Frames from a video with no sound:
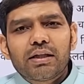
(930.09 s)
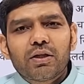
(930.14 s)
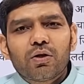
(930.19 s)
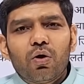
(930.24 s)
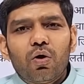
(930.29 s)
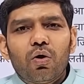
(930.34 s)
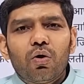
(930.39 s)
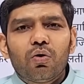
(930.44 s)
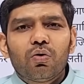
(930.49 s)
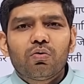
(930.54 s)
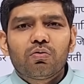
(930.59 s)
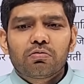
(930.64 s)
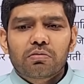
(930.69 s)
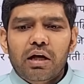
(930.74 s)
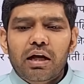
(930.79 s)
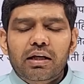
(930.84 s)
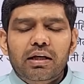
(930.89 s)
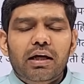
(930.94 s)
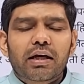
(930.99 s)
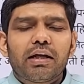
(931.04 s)
सिंह हो
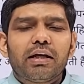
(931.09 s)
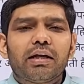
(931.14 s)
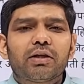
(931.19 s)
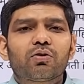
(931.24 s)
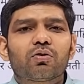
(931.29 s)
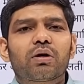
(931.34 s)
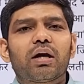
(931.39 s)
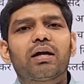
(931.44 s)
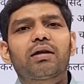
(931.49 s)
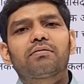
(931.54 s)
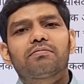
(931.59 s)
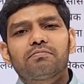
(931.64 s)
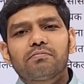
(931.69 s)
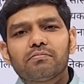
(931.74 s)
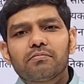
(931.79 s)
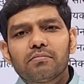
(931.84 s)
गडकरी ने तो खैर